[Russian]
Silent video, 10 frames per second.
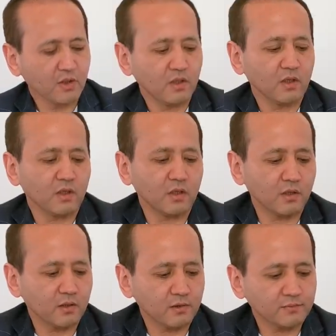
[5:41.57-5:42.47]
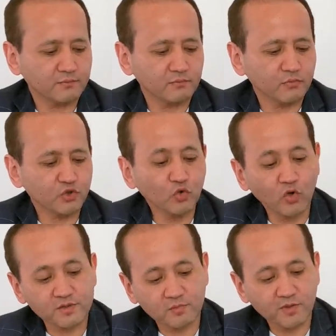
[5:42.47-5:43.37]
а,
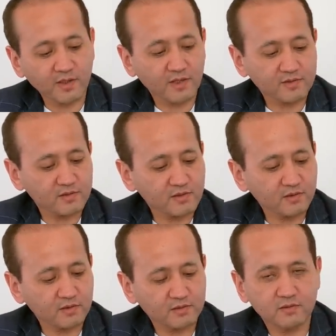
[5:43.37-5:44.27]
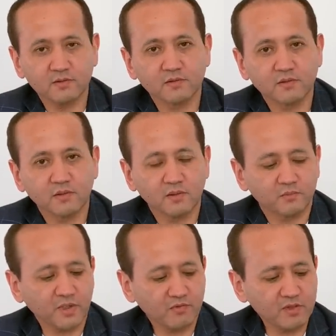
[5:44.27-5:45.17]
что собирается делать
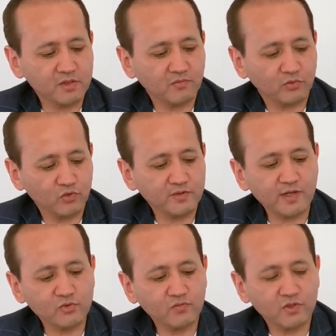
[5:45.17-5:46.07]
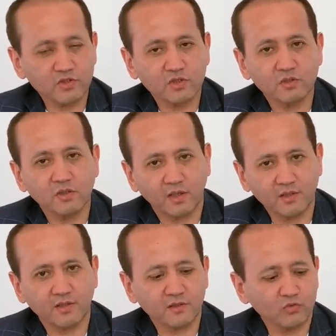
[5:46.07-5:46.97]
Правительство, то сразу видишь, они
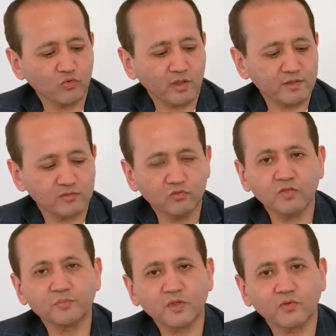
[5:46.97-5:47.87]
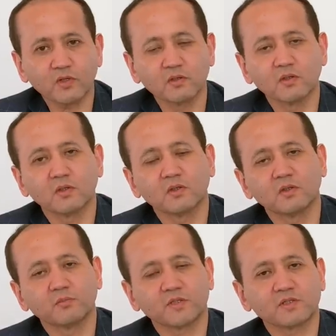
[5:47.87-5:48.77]
хотят украсть. Ну, во-первых,
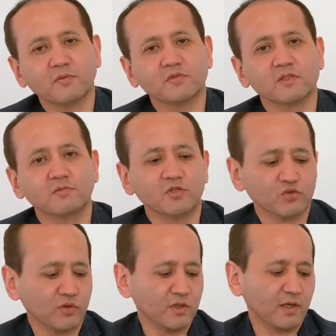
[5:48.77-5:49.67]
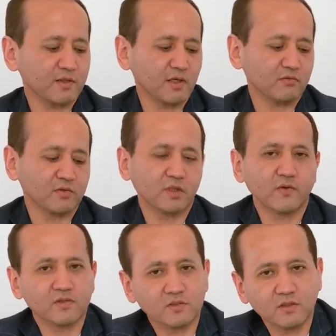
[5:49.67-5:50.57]
представьте себе, что они хотят
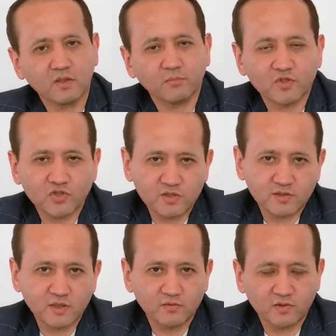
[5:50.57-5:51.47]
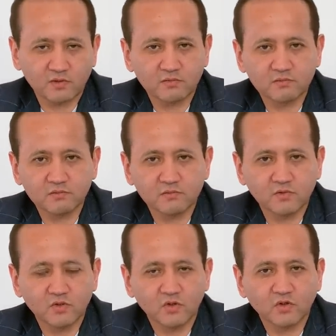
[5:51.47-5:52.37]
выдавать деньги под 6 годовых.
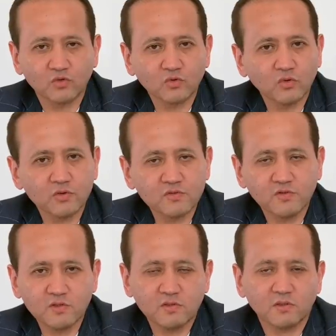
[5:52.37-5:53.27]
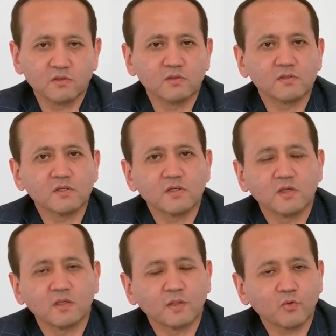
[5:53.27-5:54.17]
Но, извините,
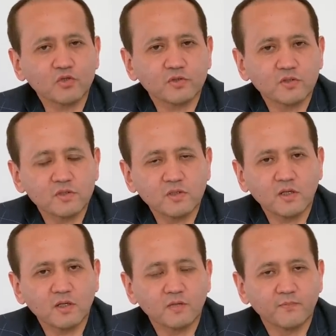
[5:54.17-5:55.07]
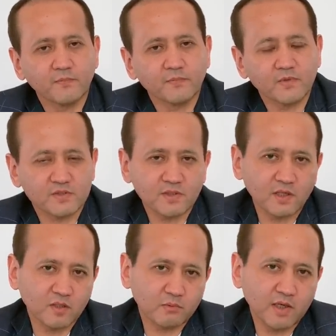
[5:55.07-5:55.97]
на прошлой неделе
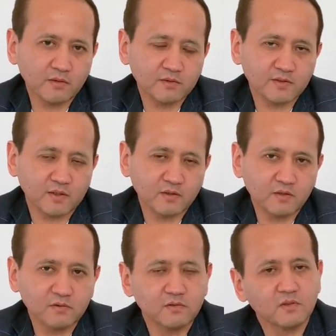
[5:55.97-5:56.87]
Национальный банк страны